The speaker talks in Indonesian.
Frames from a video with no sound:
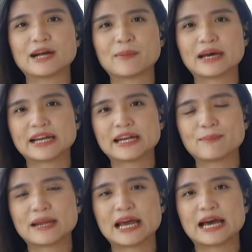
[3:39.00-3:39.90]

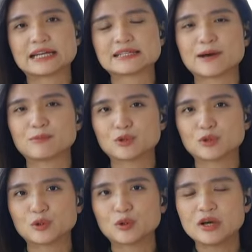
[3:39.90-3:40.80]
kemarin pada hari
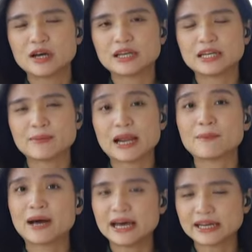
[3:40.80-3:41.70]
Sabtu di
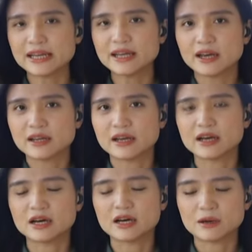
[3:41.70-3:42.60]
malam hari
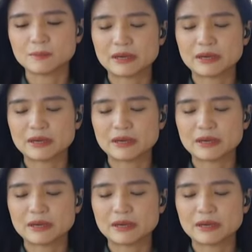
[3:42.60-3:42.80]
Eh,